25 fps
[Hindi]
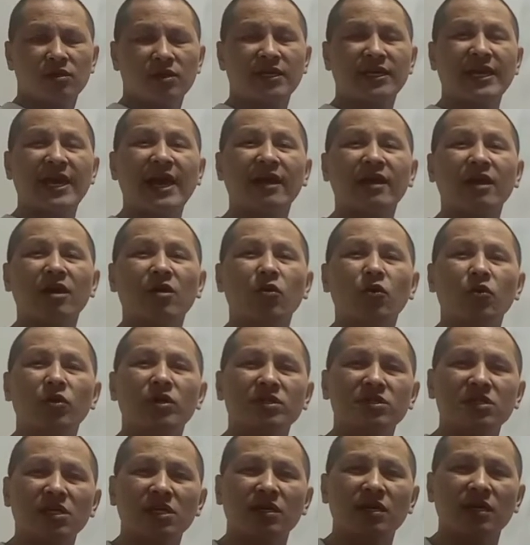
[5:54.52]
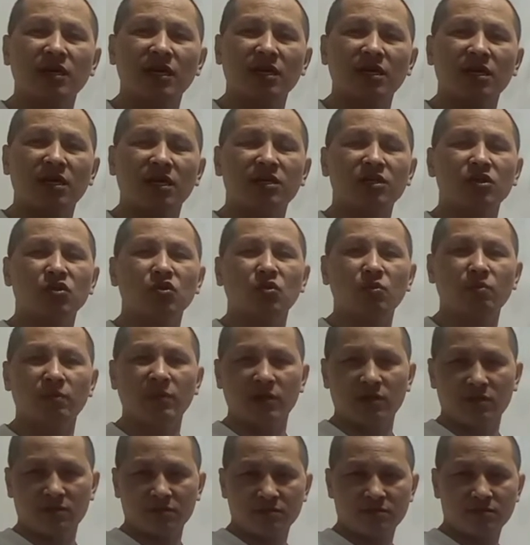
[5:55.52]
तो क्या क्या होना चाहिए एक कटिंग रूम
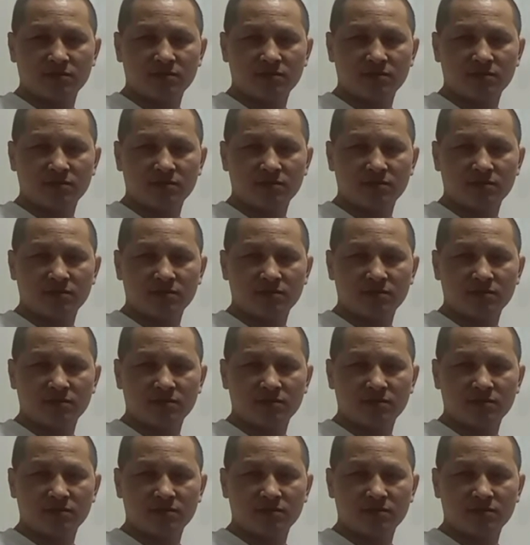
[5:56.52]
में